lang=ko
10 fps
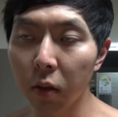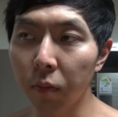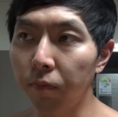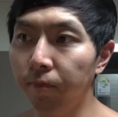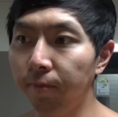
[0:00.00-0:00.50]

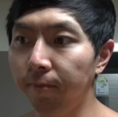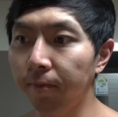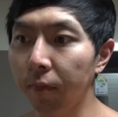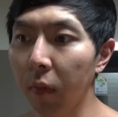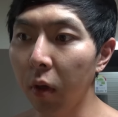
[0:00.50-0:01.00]
음,
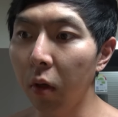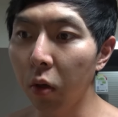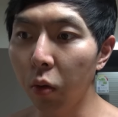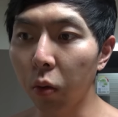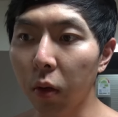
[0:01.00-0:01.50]

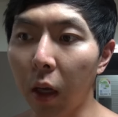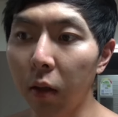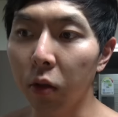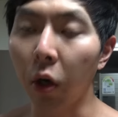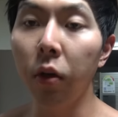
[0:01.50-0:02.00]

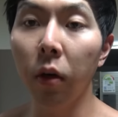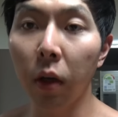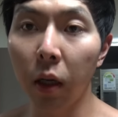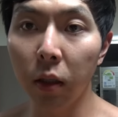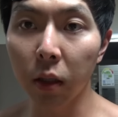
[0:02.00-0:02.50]
요단
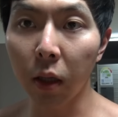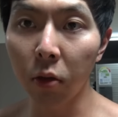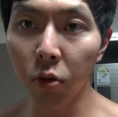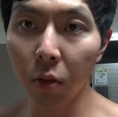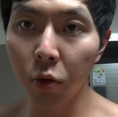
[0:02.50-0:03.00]
저녁에 이제
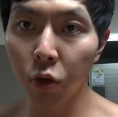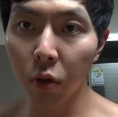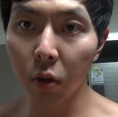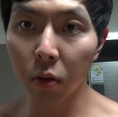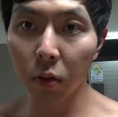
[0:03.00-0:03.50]
탄수화물
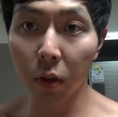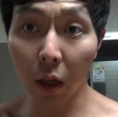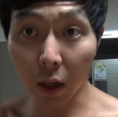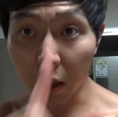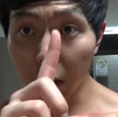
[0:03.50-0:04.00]
줄인
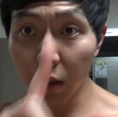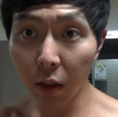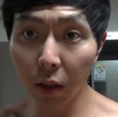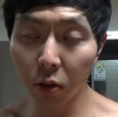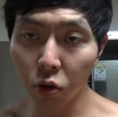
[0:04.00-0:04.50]
거딱한
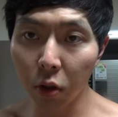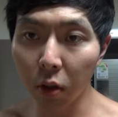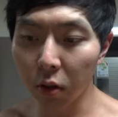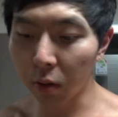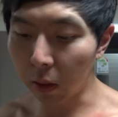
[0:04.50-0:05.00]
끼 줄인
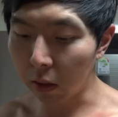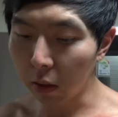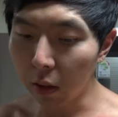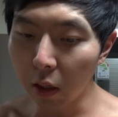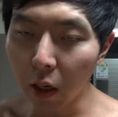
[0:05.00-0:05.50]
거지만
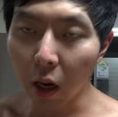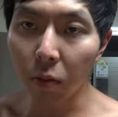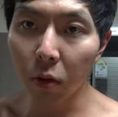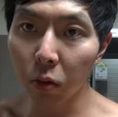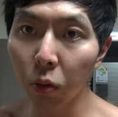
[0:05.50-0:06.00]

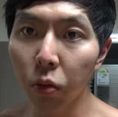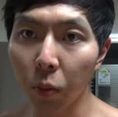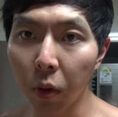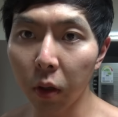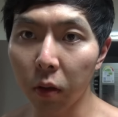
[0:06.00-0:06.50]
아무래도 속은
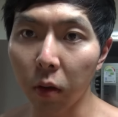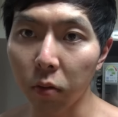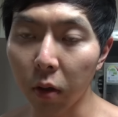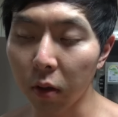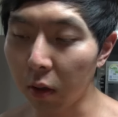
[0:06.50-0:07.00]
좀 편하더라고요.